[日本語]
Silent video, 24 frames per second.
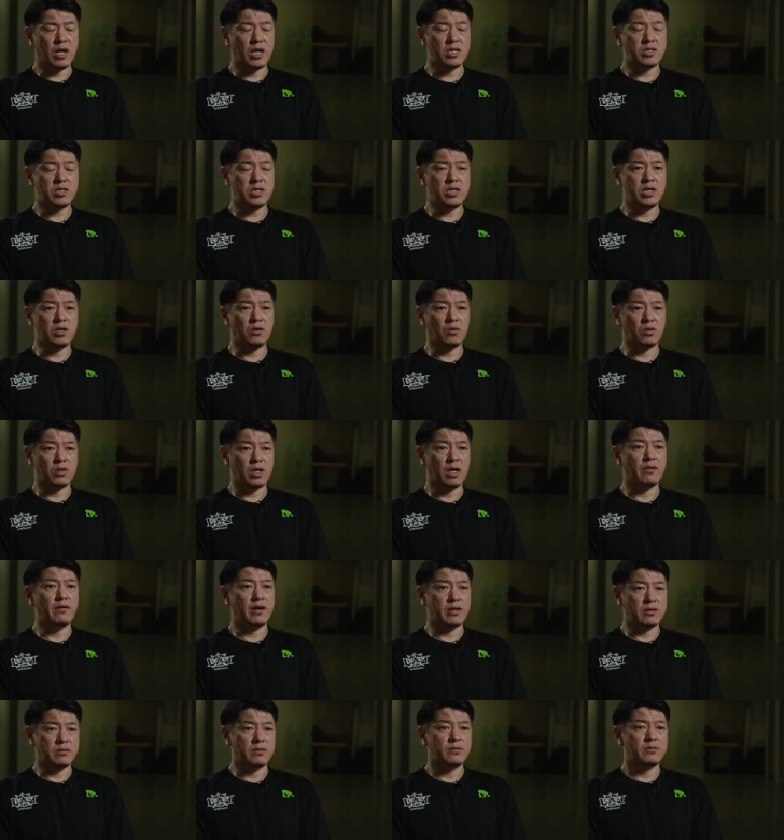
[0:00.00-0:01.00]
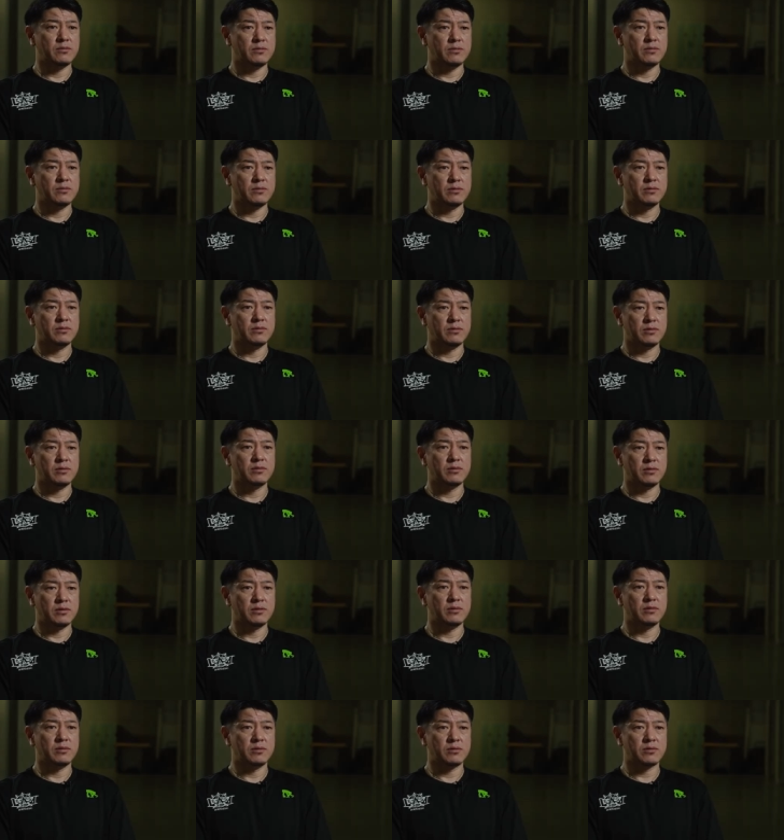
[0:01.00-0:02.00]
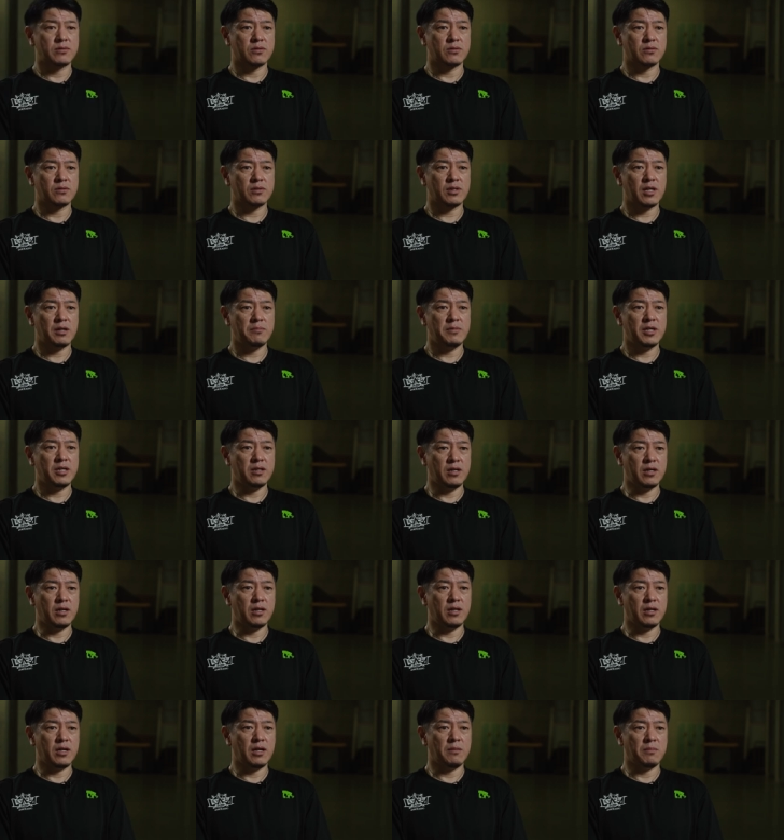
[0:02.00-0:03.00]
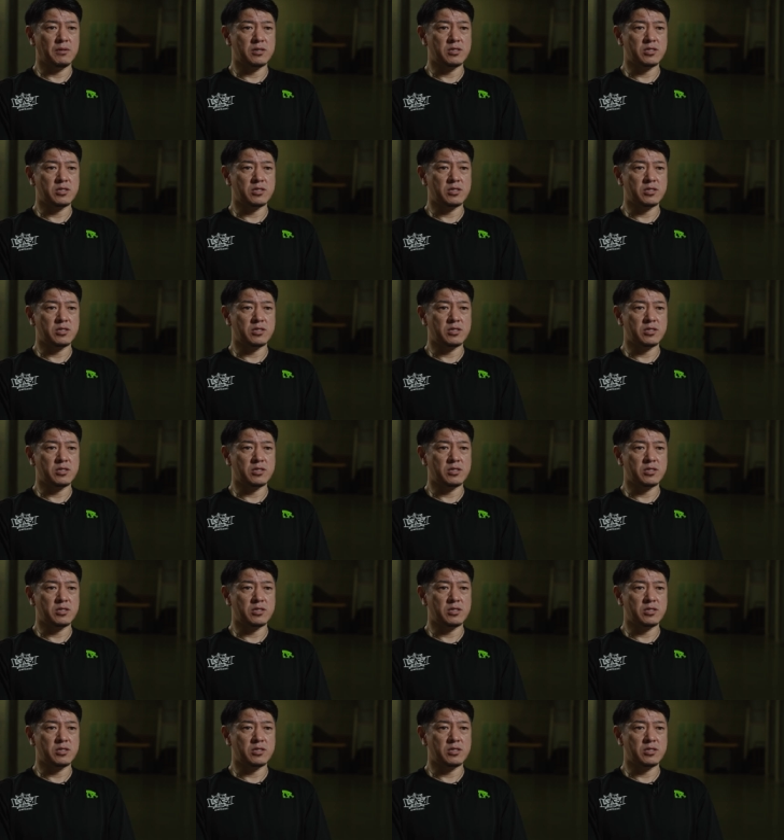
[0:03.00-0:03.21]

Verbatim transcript: 勝ちにこだわる、うん、そのためにやっぱ